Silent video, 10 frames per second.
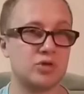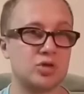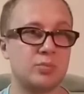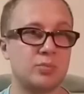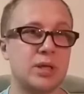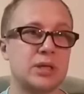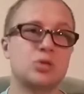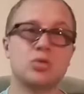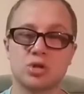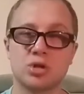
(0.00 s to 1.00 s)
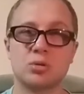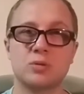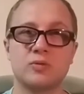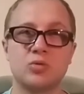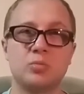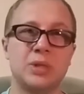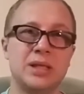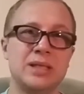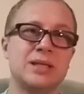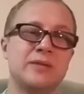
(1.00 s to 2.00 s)
выступает, тоже идет в группе
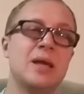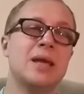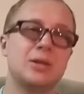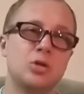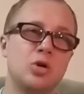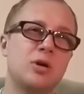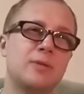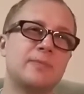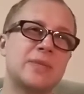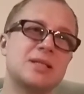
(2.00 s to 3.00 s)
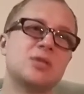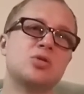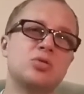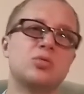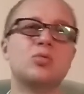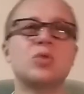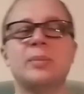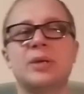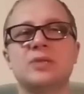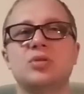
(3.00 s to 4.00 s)
лидеров, но на сезон у
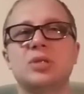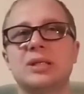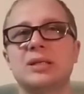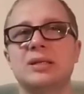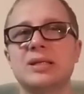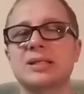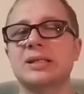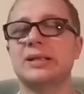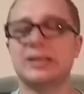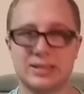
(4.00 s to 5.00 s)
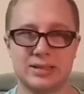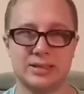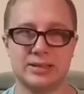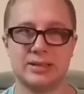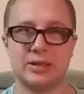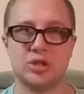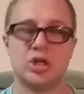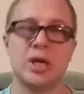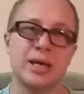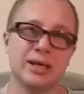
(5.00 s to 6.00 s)
команд все-таки несколько разные задачи.
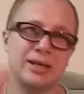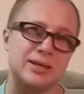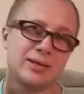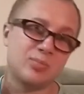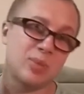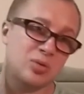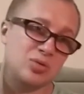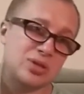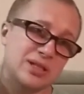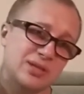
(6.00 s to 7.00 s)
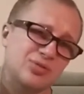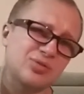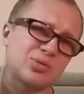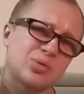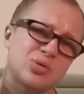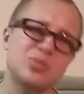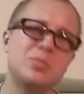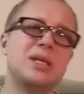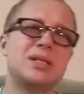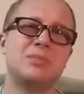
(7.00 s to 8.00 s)
И Боруссия, ну вот хоть
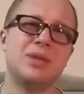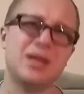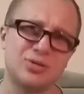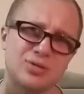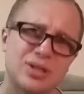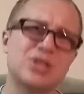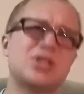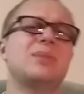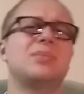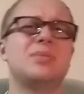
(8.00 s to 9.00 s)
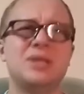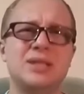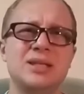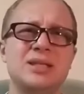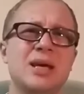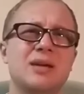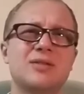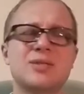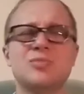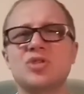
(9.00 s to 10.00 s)
убейте меня, но должна победить,
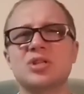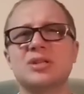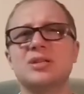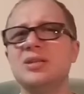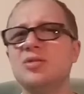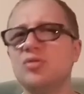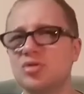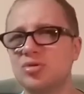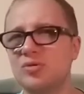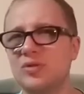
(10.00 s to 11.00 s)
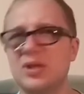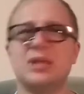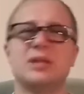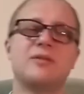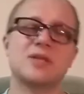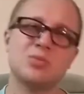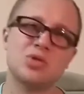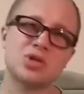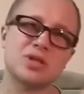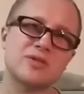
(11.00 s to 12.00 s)
возможно, не очень уверенно,
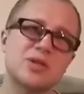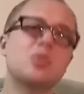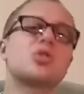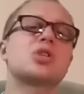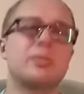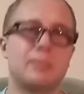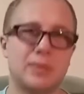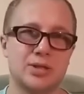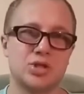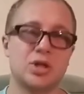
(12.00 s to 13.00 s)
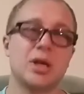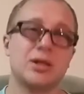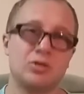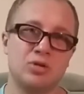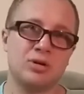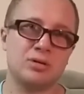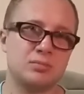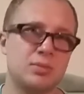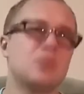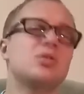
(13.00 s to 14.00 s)
возможно, в сложном матче, но
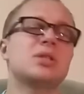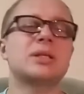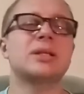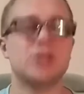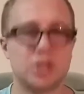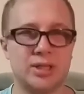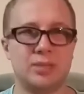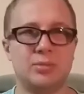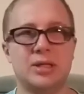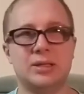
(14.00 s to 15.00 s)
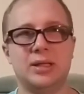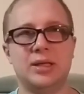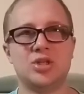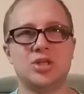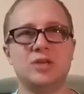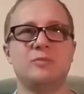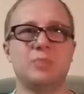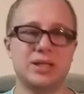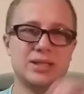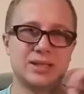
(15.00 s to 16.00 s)
Боруссия должна набирать три очки в
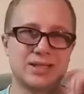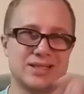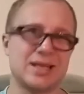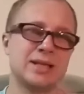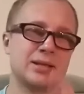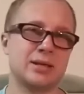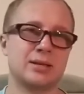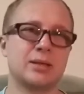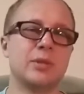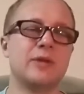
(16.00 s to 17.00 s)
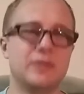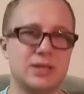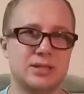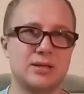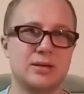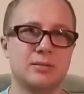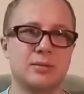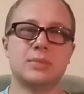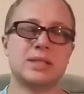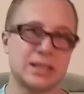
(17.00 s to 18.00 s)
поединке с Айнтрахтом на выезде.
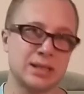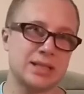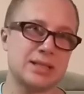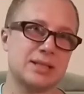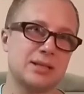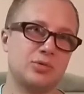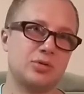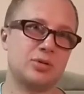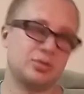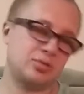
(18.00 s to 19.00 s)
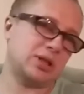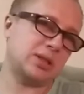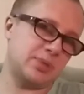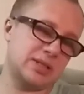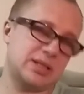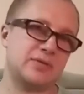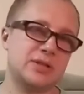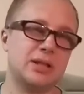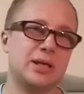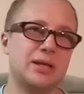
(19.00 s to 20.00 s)
Согласны со мной? Ну тогда
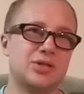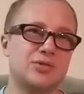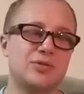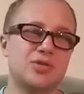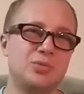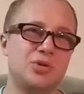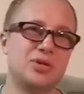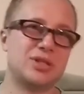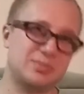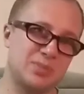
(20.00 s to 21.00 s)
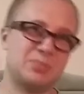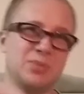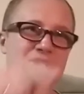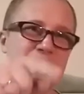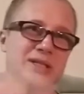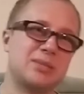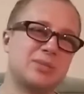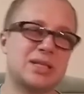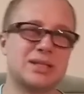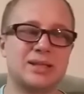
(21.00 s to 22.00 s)
поставьте лайк, чего вы жметесь. Подпишитесь
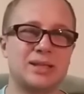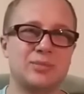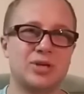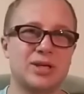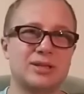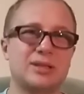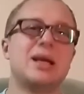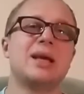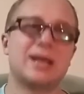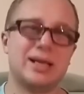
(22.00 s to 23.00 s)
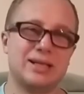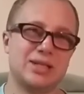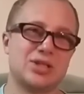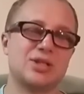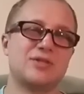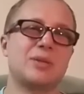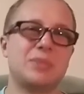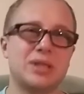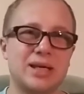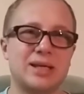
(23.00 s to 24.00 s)
обязательно на мой канал. Конечно же, в
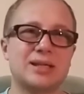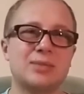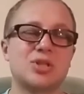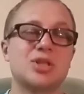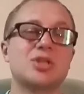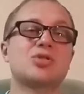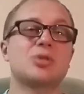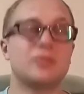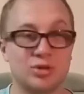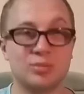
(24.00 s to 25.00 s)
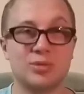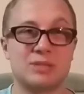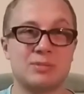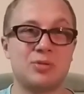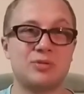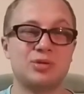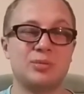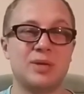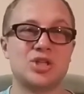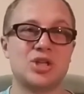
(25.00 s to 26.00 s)
комментариях напишите, что вы думаете по поводу
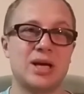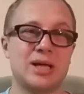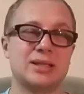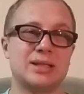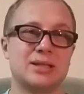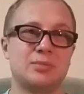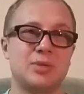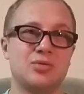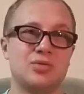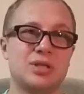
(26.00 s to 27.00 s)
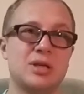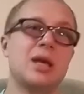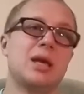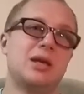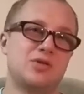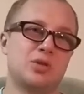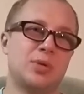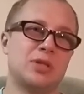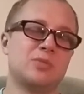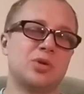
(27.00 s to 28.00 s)
матча Айнтракт Баруси. И
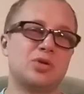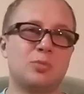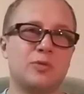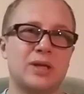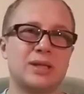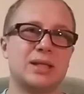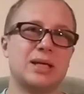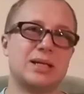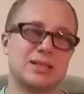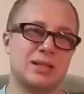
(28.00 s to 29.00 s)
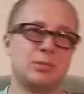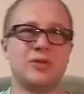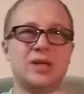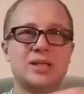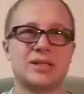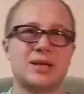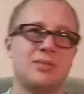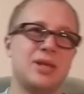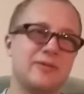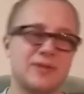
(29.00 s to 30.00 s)
вступайте в мою группу ВКонтакте, добавляйтесь ко
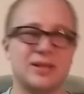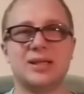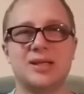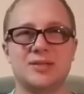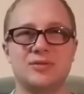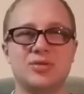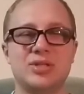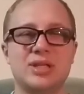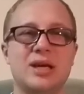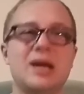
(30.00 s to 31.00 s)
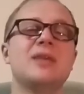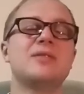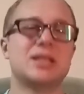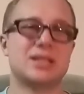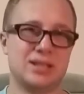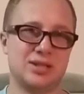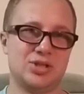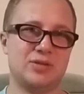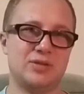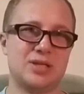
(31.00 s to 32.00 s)
мне ВКонтакте в друзья. Все
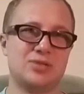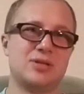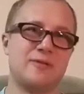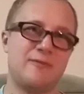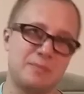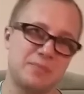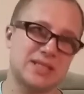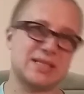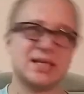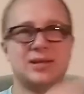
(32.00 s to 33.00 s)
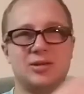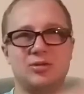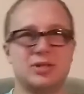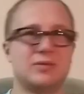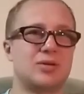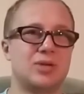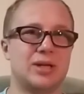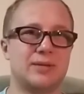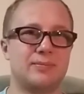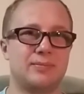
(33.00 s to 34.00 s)
ссылочки вы найдете в описании у этого ролика.